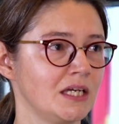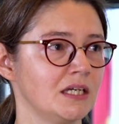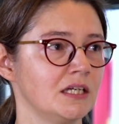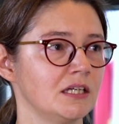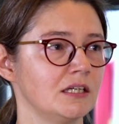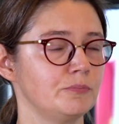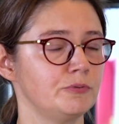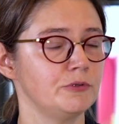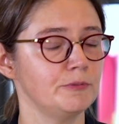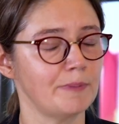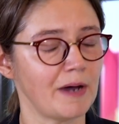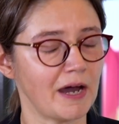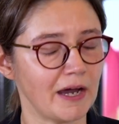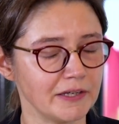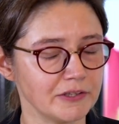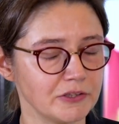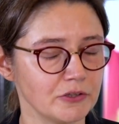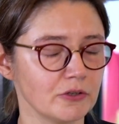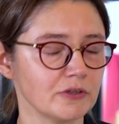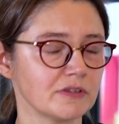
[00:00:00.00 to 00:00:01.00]
Et puis par
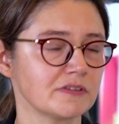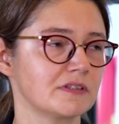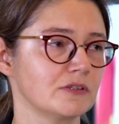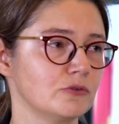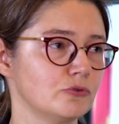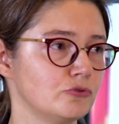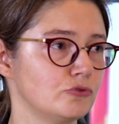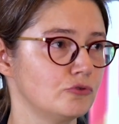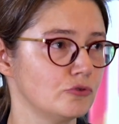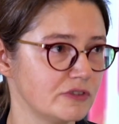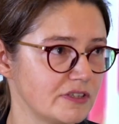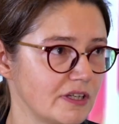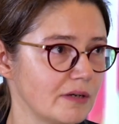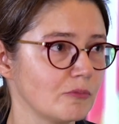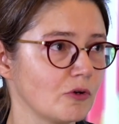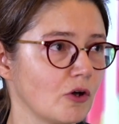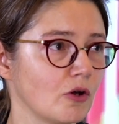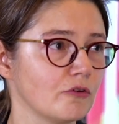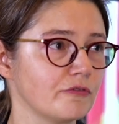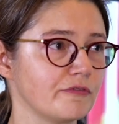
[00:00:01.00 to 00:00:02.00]
ailleurs, c'est le
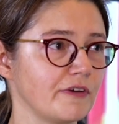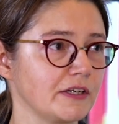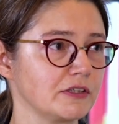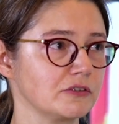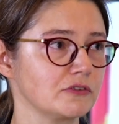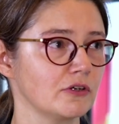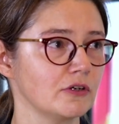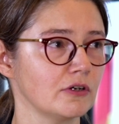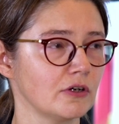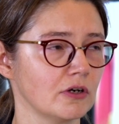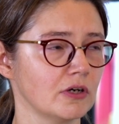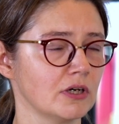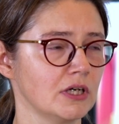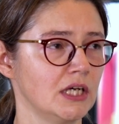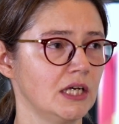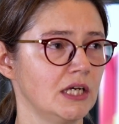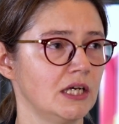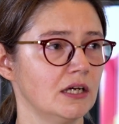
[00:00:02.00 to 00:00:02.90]
deuxième grand facteur,